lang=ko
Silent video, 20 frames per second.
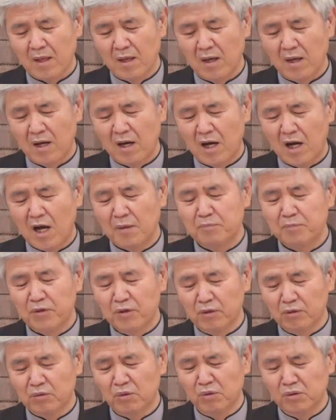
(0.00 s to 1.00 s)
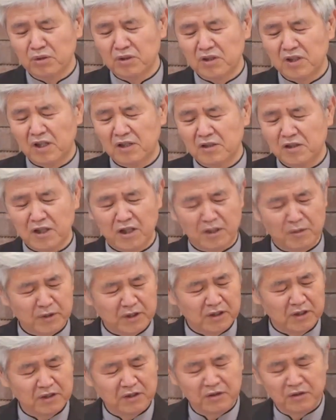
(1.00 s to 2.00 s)
합격 통지 한
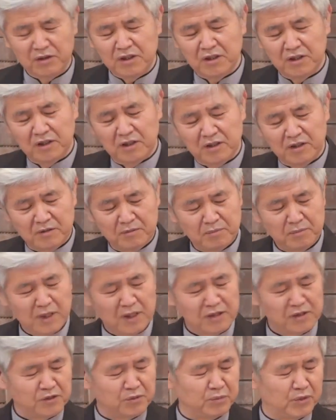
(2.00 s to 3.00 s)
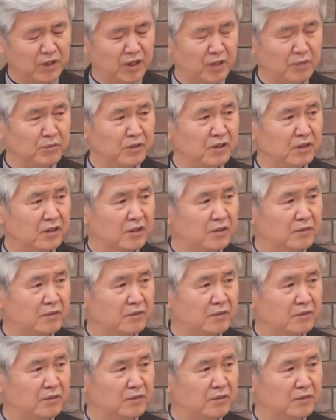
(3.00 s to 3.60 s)
사람한테 이렇게 말씀을 합니다.